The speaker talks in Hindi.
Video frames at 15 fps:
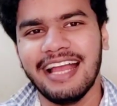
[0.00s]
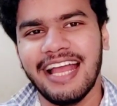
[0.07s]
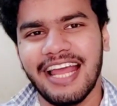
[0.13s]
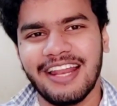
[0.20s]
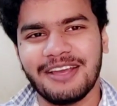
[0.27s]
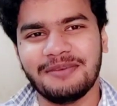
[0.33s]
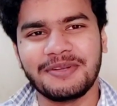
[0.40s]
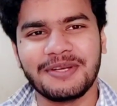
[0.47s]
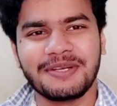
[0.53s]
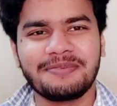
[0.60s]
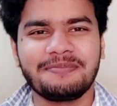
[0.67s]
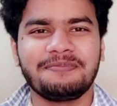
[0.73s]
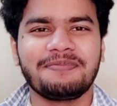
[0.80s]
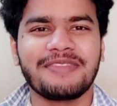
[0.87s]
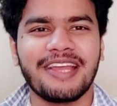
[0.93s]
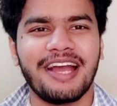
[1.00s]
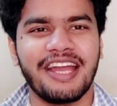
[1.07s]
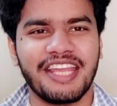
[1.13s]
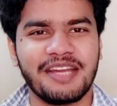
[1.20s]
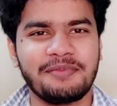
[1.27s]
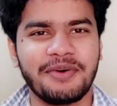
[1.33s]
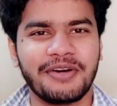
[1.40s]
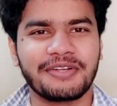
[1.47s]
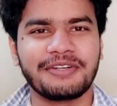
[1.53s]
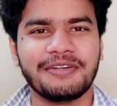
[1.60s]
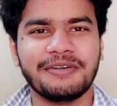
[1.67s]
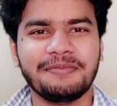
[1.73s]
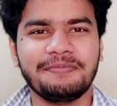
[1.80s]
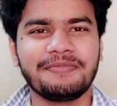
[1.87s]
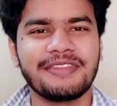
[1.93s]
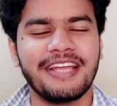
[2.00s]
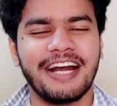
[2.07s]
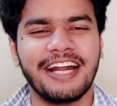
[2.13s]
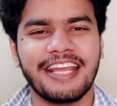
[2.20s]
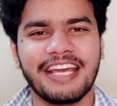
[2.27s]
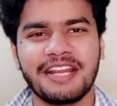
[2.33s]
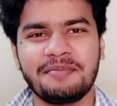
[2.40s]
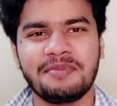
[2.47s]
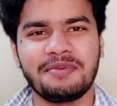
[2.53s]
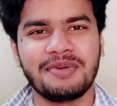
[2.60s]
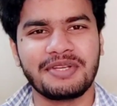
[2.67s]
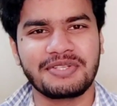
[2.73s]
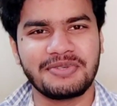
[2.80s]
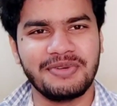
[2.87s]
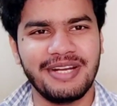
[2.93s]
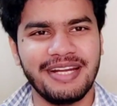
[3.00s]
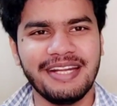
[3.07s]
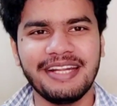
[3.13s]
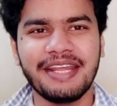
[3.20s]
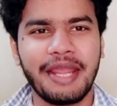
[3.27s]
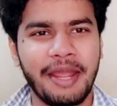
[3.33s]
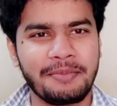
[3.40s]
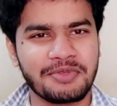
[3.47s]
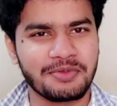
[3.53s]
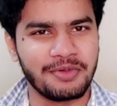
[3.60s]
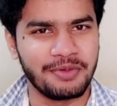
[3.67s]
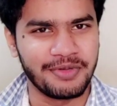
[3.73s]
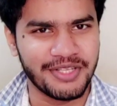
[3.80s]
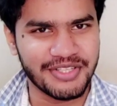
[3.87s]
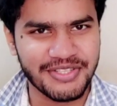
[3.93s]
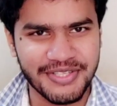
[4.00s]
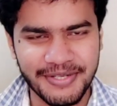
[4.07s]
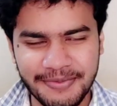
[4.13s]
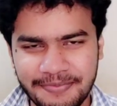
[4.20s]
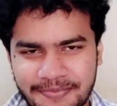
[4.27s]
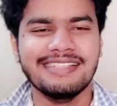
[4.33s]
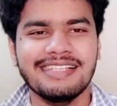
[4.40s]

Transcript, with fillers: हेलो एवरीवन आई एम ऑर्घो थर्ड ईयर एम स्टूडेंट एम्स भुवनेश्वर